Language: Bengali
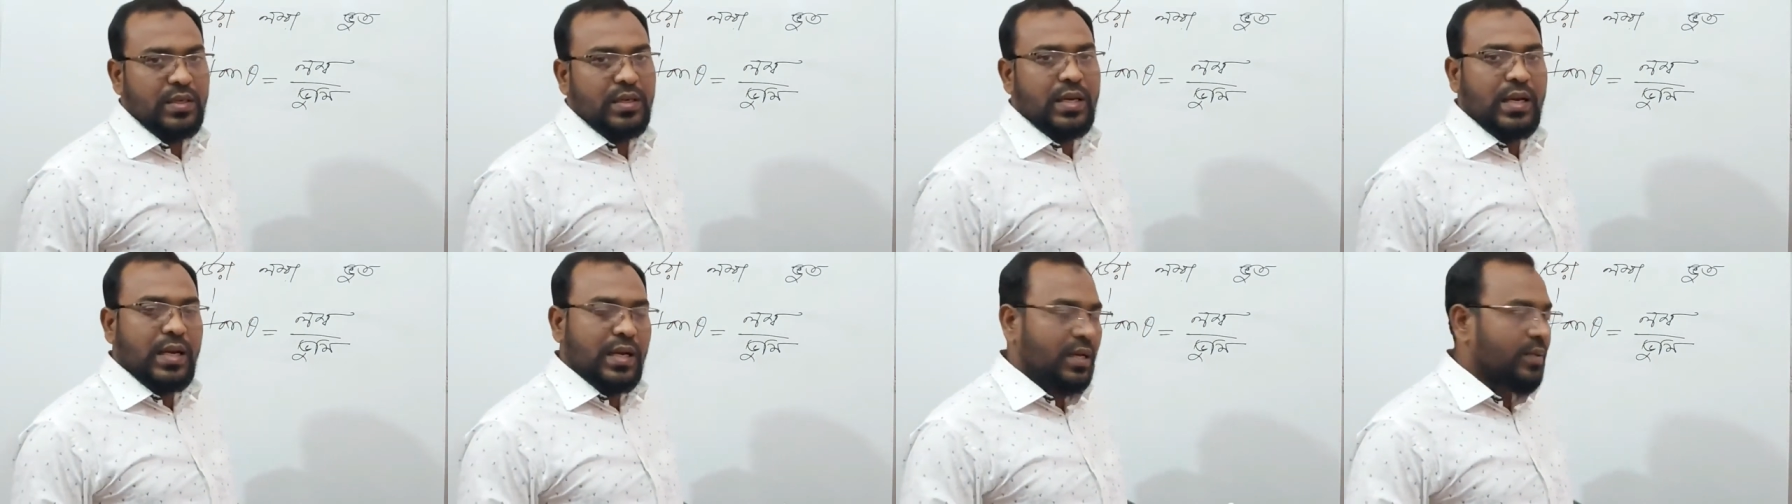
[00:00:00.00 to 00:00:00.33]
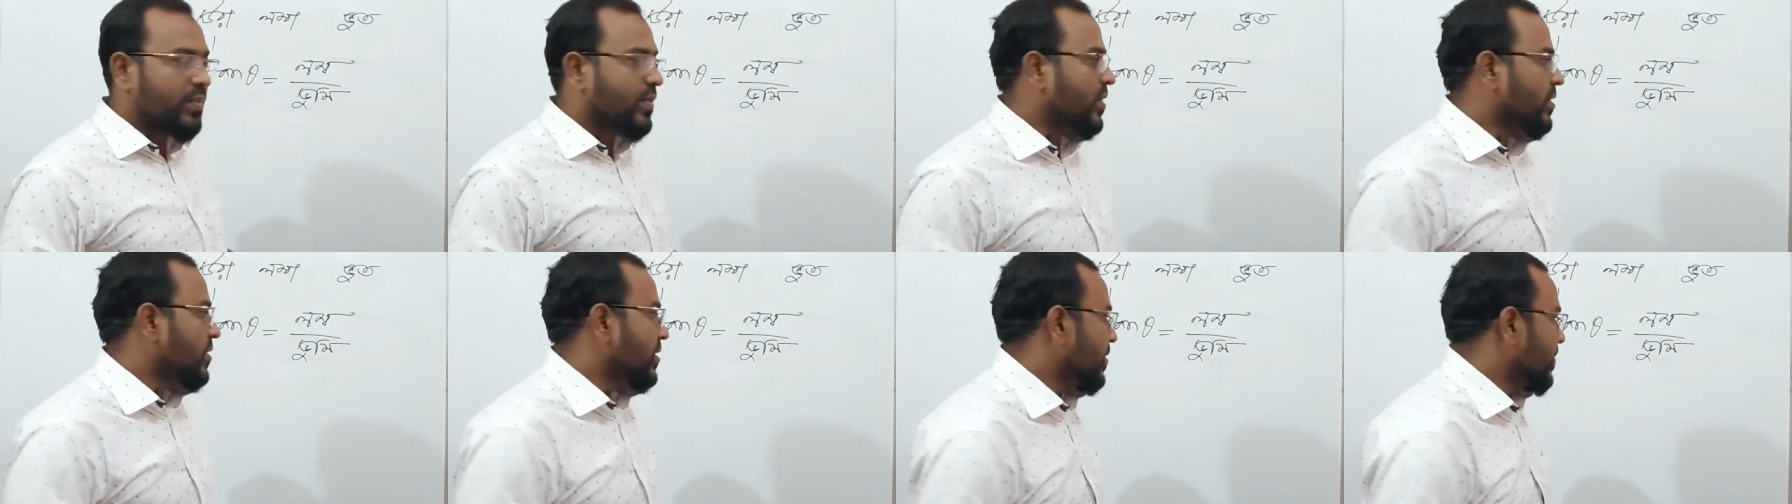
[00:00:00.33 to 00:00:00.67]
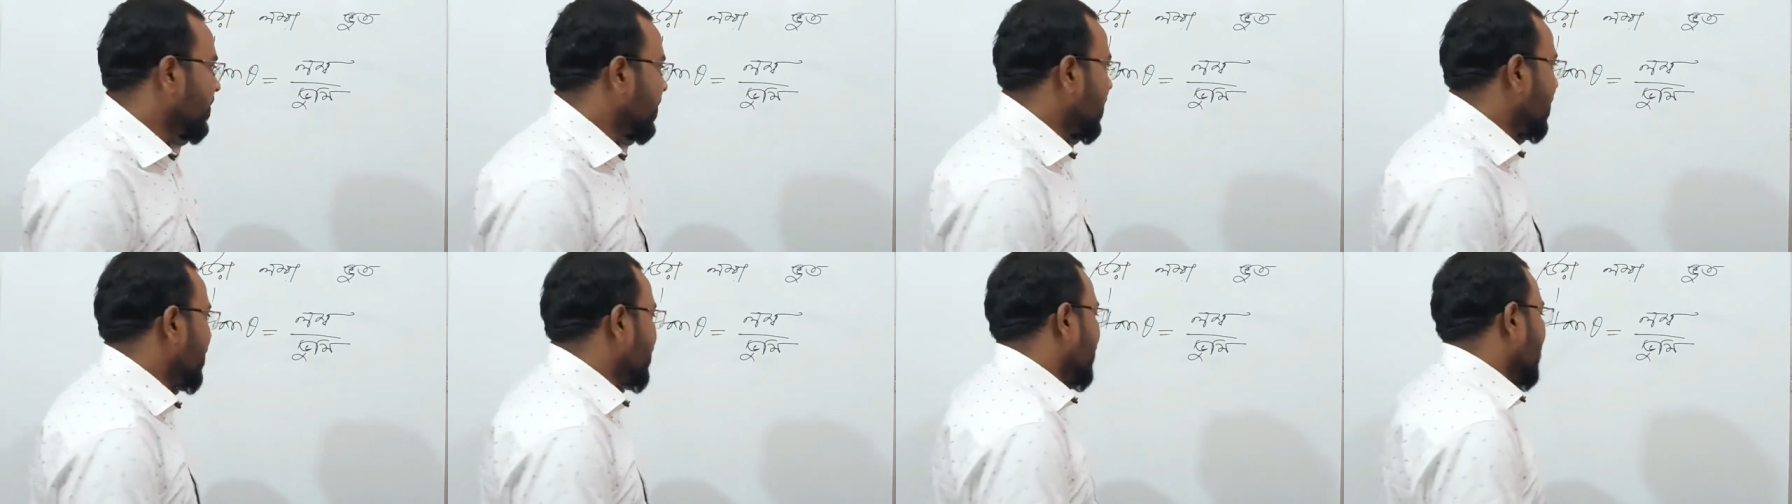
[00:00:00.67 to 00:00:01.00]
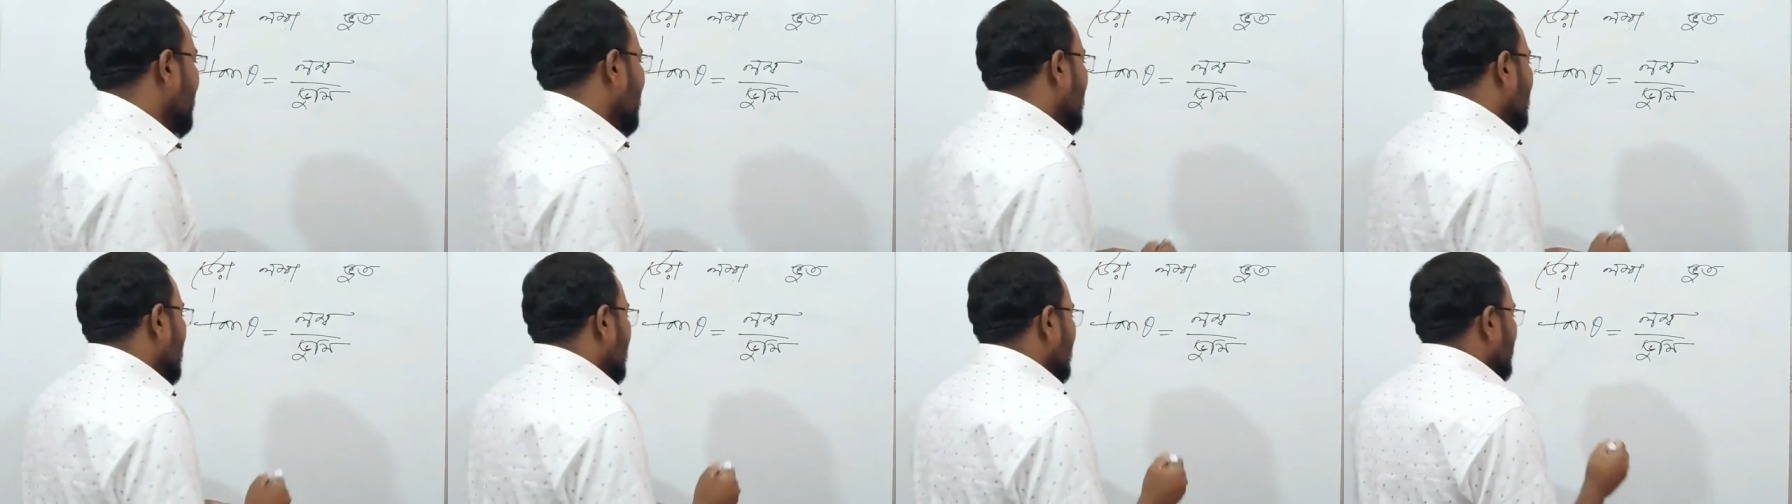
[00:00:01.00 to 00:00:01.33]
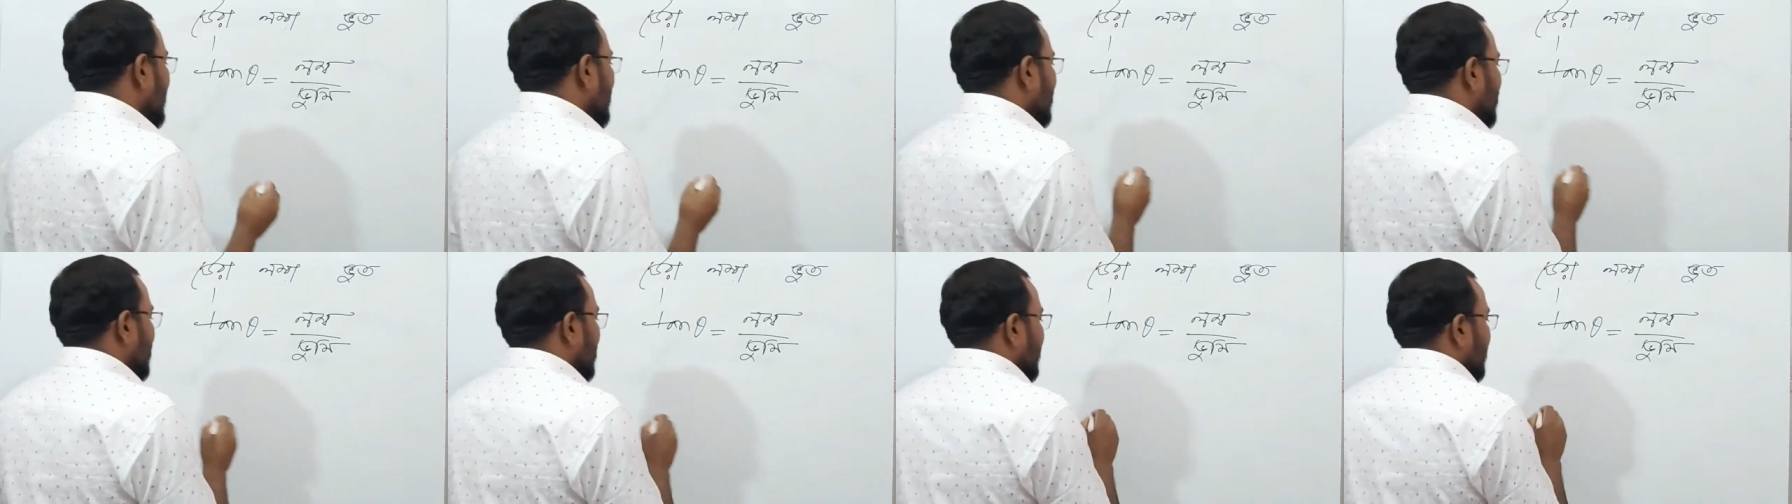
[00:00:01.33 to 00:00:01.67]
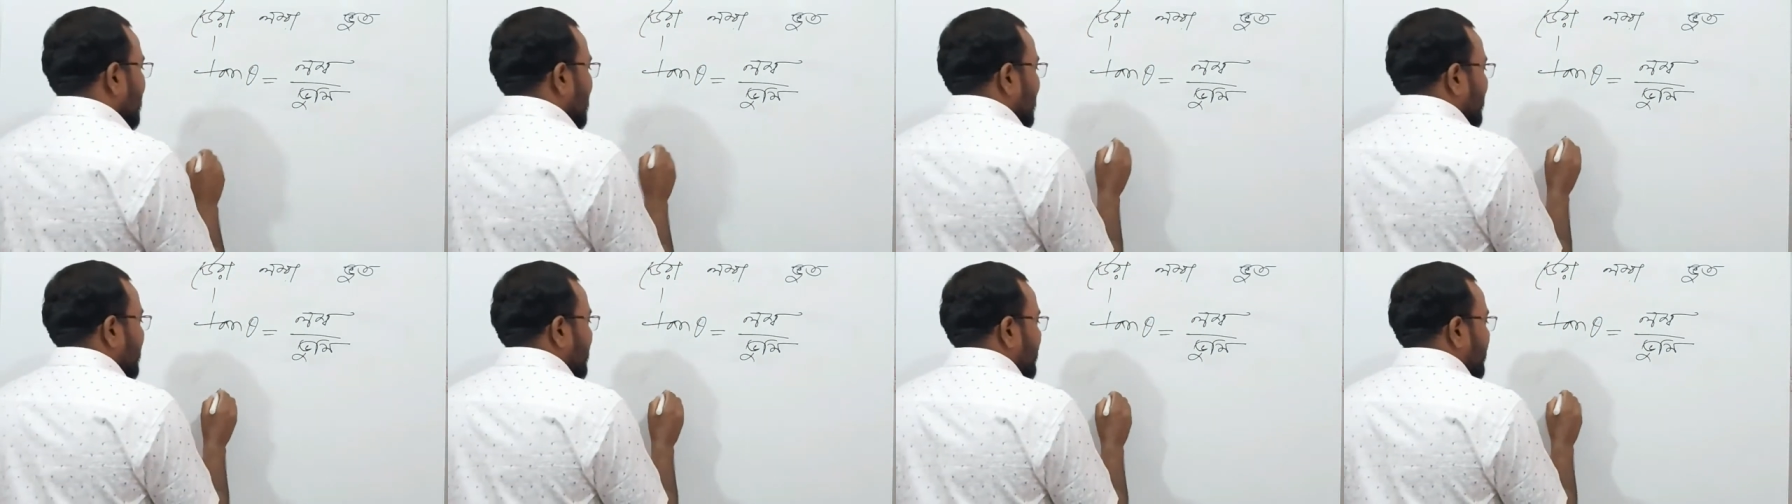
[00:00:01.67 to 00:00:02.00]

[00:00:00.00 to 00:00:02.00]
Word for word: কাকে পাওয়া যাবে প্রথমেই আমি